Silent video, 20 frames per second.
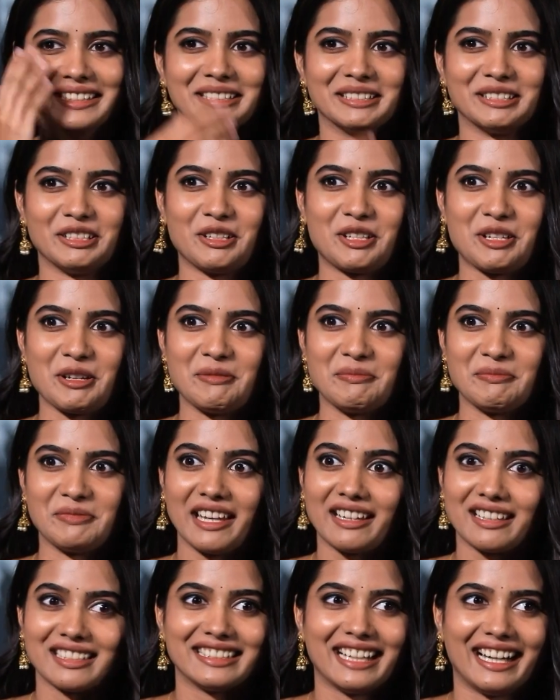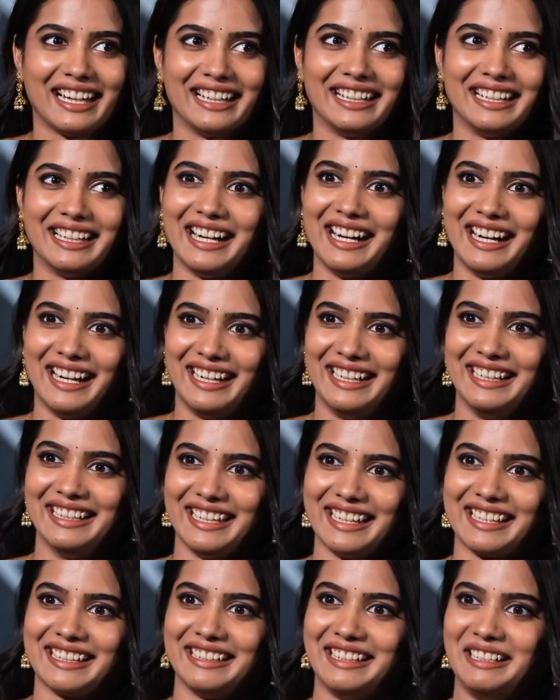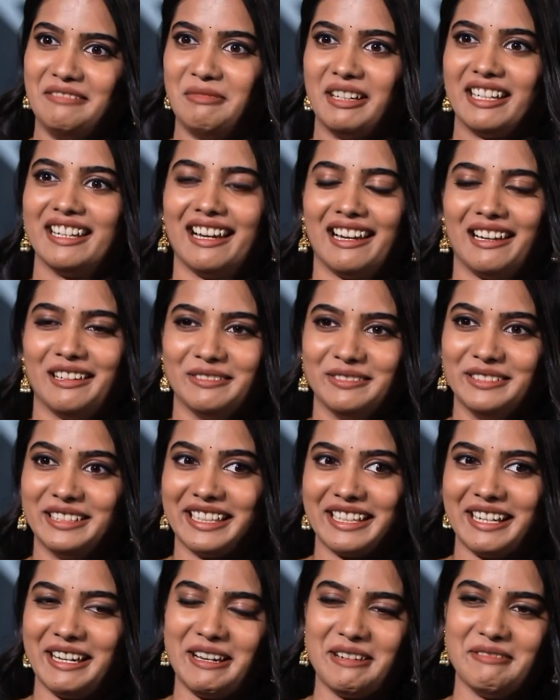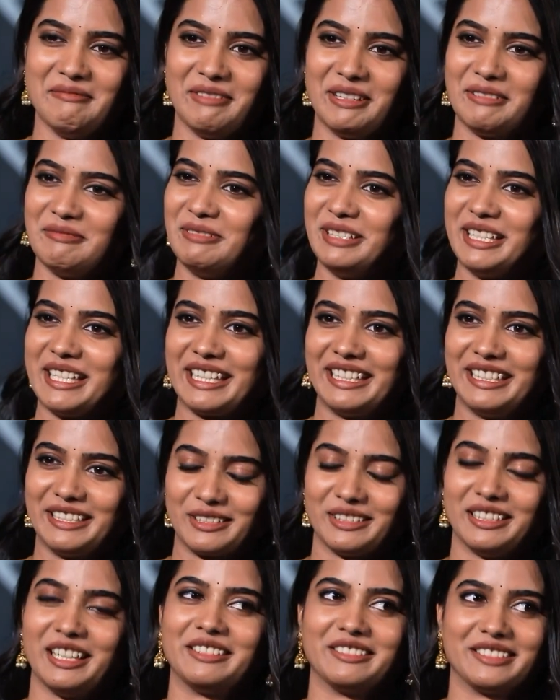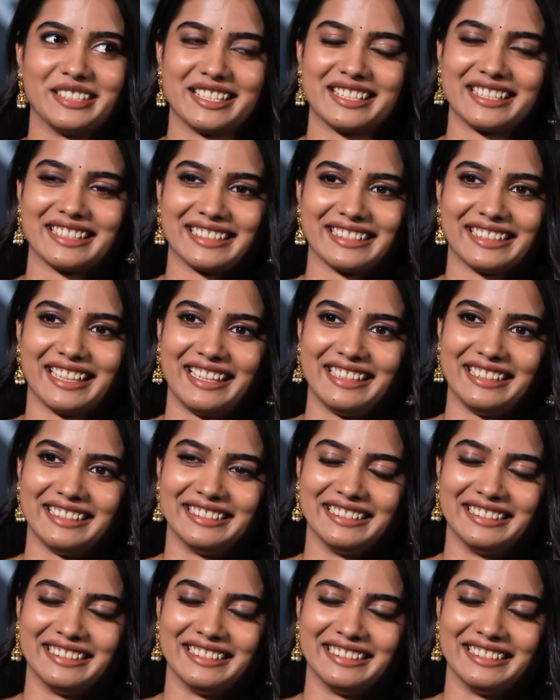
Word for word: కొంచెం లైక్ లైక్ మరి అలా ఉంటారా అని అనిపించింది సో దట్ వాస్ కైండ్